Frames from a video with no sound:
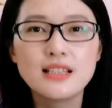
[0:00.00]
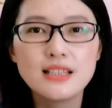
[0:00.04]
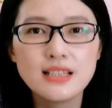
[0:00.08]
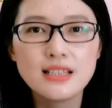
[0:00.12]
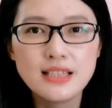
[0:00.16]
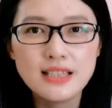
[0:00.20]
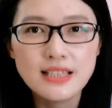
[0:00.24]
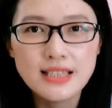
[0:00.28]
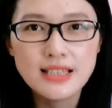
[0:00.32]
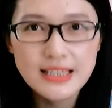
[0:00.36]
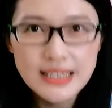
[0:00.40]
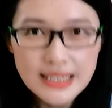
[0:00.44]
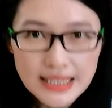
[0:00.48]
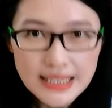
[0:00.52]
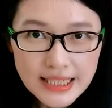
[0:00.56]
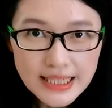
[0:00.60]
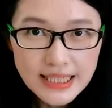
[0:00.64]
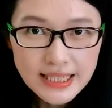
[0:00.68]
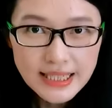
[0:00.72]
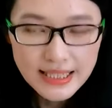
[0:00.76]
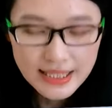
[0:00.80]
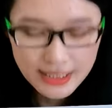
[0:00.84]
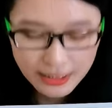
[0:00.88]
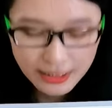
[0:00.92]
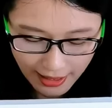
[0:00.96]

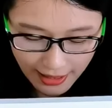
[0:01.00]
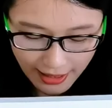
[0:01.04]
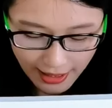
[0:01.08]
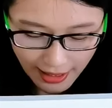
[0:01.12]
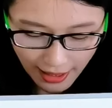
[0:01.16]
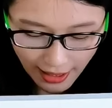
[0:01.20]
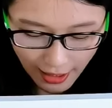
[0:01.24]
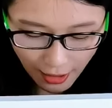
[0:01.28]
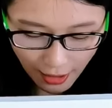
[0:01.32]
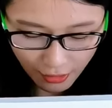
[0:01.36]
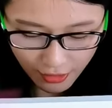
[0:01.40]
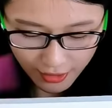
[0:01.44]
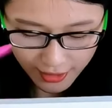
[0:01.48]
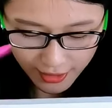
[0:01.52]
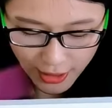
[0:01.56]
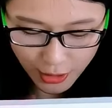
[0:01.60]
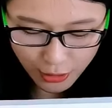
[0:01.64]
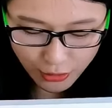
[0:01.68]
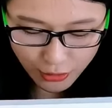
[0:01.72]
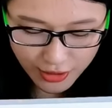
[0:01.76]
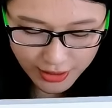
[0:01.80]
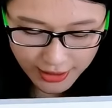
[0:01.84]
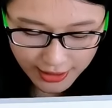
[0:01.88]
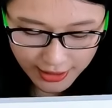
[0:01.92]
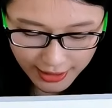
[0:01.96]
嗯，好看中
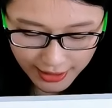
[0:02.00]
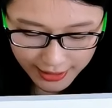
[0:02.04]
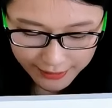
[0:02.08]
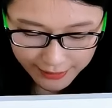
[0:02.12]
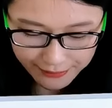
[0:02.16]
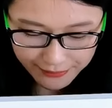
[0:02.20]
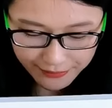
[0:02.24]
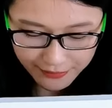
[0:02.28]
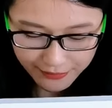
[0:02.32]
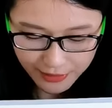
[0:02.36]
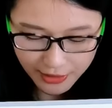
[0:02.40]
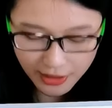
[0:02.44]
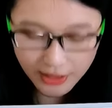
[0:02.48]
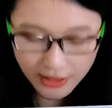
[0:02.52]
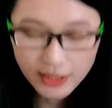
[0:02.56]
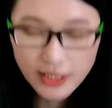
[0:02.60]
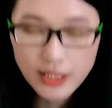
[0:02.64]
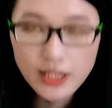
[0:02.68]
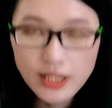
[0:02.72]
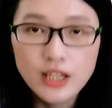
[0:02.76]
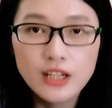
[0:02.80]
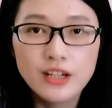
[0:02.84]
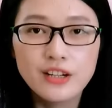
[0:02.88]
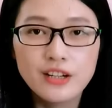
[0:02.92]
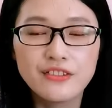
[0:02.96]
间这个，这个呢
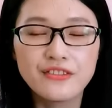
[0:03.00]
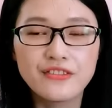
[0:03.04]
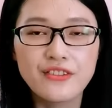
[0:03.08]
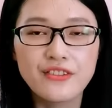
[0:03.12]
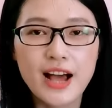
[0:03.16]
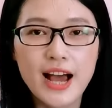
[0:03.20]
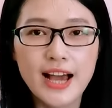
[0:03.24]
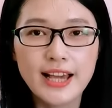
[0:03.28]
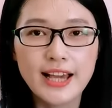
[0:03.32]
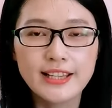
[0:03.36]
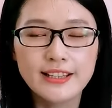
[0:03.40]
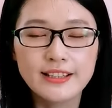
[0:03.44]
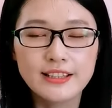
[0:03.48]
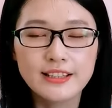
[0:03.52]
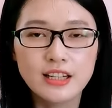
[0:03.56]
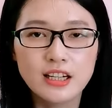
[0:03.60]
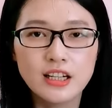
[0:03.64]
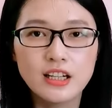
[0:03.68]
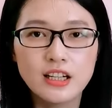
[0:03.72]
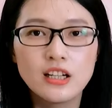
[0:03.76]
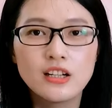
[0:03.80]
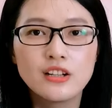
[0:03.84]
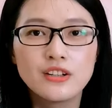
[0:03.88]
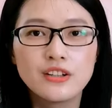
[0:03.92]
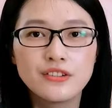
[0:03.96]
发音
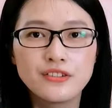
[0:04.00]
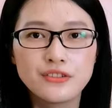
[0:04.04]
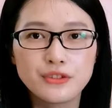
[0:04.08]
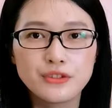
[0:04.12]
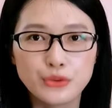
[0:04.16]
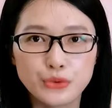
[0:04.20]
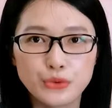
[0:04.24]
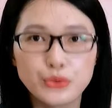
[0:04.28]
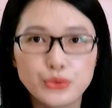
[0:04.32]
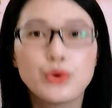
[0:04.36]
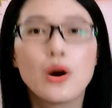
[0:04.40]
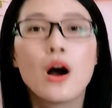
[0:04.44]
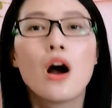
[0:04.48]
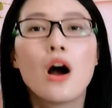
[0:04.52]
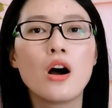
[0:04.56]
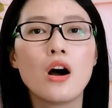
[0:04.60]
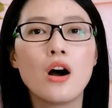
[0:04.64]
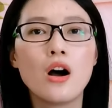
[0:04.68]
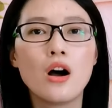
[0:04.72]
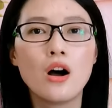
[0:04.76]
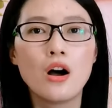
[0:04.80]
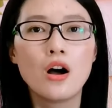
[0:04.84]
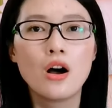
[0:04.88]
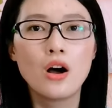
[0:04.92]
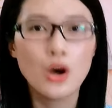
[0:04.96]
呢读
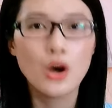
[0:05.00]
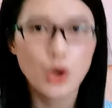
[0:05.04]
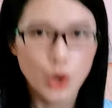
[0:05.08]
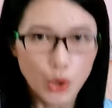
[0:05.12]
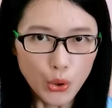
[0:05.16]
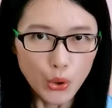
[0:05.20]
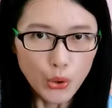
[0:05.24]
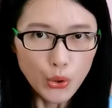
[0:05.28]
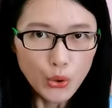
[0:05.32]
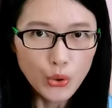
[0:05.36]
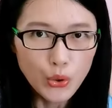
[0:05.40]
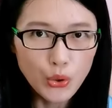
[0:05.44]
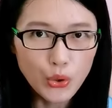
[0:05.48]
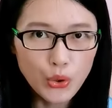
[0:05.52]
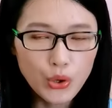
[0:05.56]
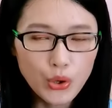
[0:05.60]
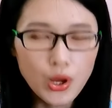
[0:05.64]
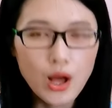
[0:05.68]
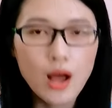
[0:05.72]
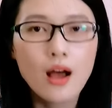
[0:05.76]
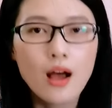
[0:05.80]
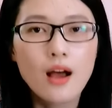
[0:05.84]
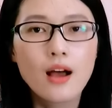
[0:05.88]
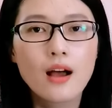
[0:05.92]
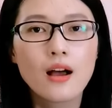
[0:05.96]
哦
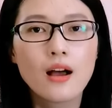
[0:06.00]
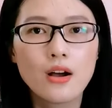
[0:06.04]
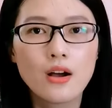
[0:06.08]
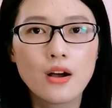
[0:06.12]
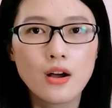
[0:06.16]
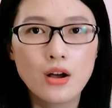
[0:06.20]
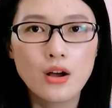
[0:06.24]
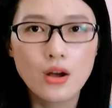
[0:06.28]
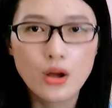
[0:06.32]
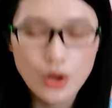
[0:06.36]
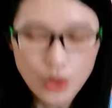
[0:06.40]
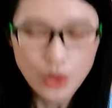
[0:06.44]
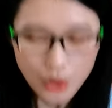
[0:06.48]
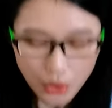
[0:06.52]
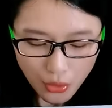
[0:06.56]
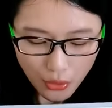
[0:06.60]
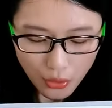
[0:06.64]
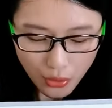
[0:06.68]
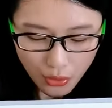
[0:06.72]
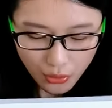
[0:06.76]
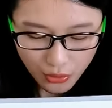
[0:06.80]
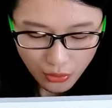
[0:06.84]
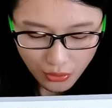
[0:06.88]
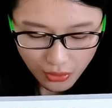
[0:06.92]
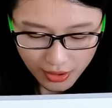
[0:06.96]
哦，
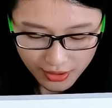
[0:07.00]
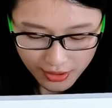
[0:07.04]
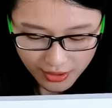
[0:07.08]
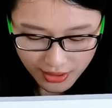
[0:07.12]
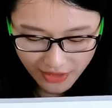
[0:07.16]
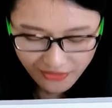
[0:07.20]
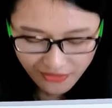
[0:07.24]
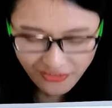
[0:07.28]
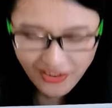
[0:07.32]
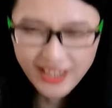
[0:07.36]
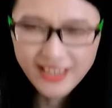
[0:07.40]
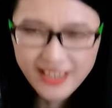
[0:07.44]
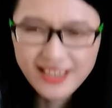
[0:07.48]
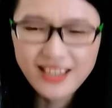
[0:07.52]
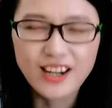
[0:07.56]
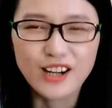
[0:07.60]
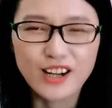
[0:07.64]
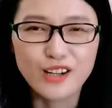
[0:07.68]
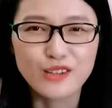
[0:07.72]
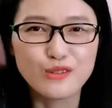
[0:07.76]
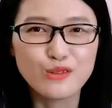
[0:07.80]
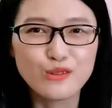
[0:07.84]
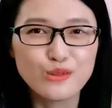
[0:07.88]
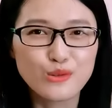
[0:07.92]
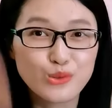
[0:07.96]
这个发音呢
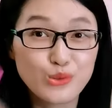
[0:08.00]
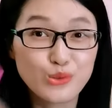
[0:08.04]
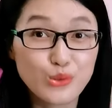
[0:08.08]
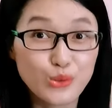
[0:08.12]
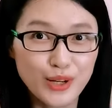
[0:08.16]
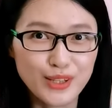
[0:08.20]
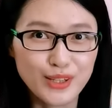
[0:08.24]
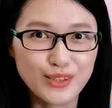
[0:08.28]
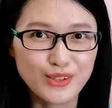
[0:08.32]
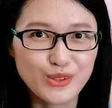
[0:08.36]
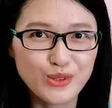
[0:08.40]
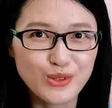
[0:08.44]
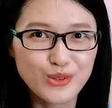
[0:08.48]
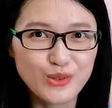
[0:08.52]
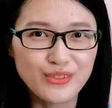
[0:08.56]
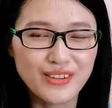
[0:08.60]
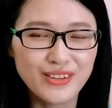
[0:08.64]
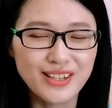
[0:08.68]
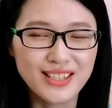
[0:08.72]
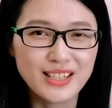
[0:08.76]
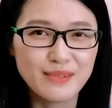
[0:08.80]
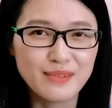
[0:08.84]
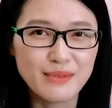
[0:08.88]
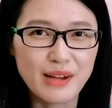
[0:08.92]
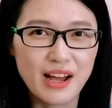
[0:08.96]
很短促，发
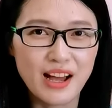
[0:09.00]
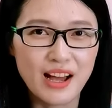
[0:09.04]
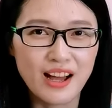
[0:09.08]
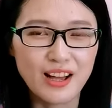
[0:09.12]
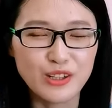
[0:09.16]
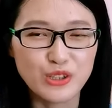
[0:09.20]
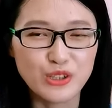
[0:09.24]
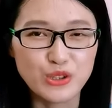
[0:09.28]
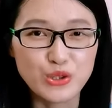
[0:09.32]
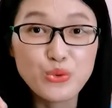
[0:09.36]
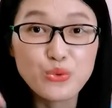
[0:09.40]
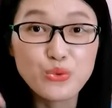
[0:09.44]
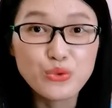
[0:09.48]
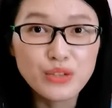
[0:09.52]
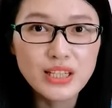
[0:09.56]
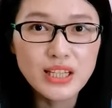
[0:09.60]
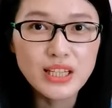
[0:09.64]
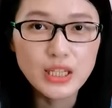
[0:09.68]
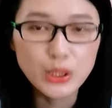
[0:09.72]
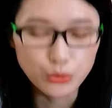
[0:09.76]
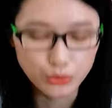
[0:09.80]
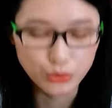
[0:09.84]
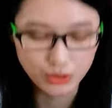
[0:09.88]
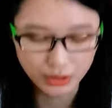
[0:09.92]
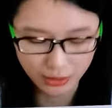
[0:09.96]
现了吗？很用力
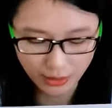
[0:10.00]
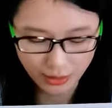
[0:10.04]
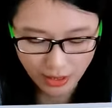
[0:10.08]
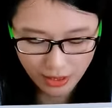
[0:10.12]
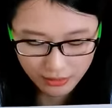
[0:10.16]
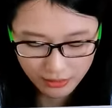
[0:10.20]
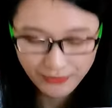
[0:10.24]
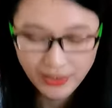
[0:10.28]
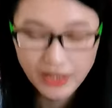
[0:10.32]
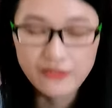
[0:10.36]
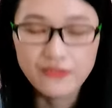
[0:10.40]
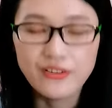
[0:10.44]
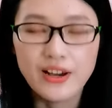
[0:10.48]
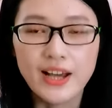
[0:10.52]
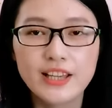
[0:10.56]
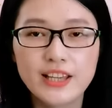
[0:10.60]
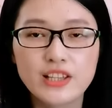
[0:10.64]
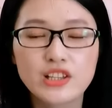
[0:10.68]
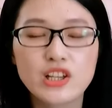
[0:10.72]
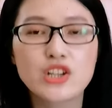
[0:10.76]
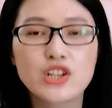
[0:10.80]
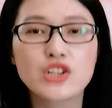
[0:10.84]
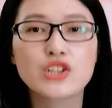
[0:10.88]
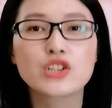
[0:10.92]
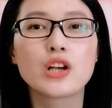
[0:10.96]
读的是吧？发音
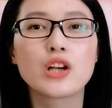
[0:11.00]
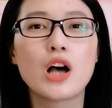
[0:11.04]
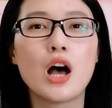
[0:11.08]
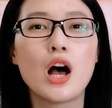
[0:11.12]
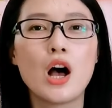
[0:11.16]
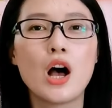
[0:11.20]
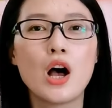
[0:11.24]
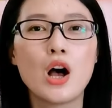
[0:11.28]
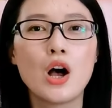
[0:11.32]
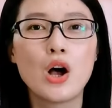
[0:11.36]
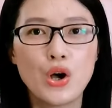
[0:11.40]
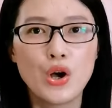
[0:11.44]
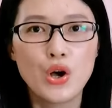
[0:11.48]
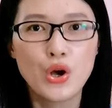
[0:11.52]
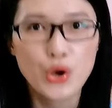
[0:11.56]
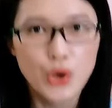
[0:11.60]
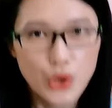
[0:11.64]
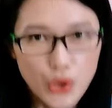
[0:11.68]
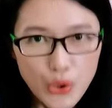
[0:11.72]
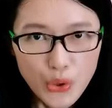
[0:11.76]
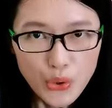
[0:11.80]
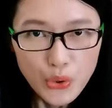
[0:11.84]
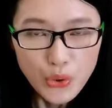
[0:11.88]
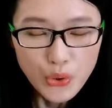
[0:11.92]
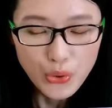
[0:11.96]
呢是
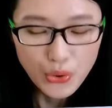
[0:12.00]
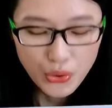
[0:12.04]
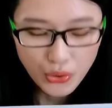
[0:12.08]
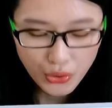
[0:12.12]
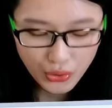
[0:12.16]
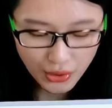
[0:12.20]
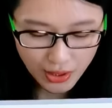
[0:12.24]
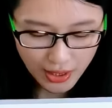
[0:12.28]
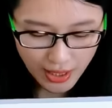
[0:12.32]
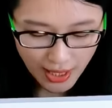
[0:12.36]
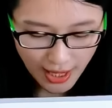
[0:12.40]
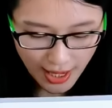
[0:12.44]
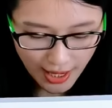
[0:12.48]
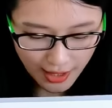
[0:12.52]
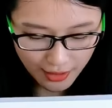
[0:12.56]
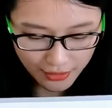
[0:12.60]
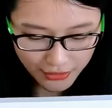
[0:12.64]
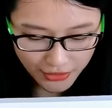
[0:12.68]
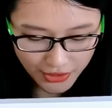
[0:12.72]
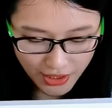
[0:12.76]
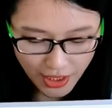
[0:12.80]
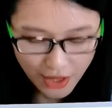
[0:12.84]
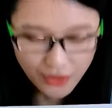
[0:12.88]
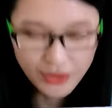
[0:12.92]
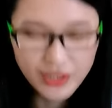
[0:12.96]
哦，好，
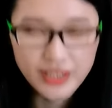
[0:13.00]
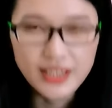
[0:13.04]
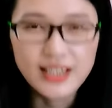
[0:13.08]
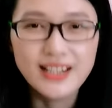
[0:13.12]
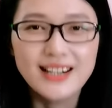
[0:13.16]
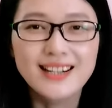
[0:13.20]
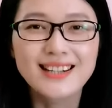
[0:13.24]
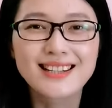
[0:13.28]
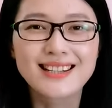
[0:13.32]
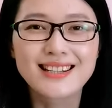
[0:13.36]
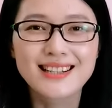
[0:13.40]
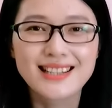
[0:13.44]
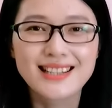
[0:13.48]
最后一个。